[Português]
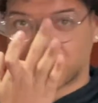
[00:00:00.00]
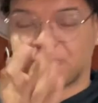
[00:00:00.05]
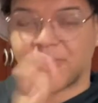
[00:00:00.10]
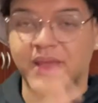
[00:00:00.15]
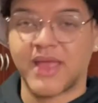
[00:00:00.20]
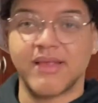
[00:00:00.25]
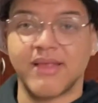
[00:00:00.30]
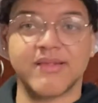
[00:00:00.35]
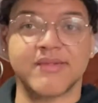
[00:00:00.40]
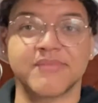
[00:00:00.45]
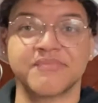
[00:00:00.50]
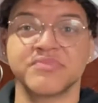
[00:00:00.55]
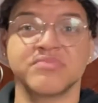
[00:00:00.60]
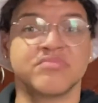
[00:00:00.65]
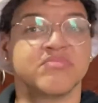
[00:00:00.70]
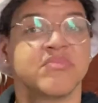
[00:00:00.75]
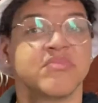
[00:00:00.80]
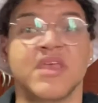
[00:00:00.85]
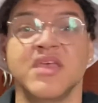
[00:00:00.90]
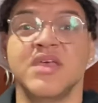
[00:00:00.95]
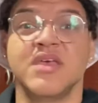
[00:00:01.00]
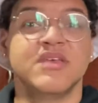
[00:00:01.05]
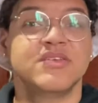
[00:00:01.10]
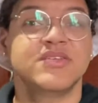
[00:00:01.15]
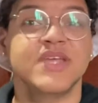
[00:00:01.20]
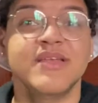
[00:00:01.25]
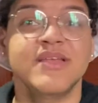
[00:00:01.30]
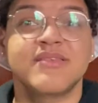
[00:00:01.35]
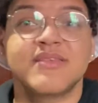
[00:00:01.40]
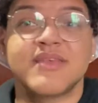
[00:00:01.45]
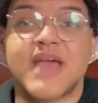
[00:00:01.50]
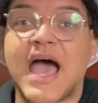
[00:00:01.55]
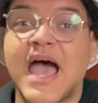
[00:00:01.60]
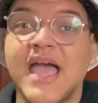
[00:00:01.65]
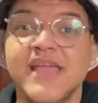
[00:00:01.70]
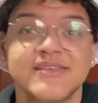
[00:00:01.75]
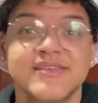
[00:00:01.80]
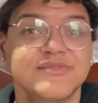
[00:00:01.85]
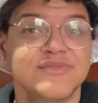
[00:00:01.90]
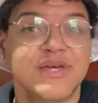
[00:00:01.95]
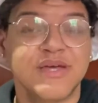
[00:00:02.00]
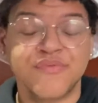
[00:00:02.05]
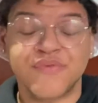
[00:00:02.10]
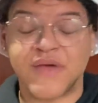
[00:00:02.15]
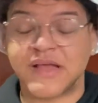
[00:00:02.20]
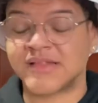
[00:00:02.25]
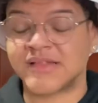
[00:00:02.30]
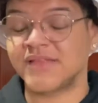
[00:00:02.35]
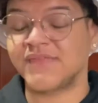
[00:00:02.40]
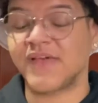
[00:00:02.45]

mas. Gente, ai, não é fácil,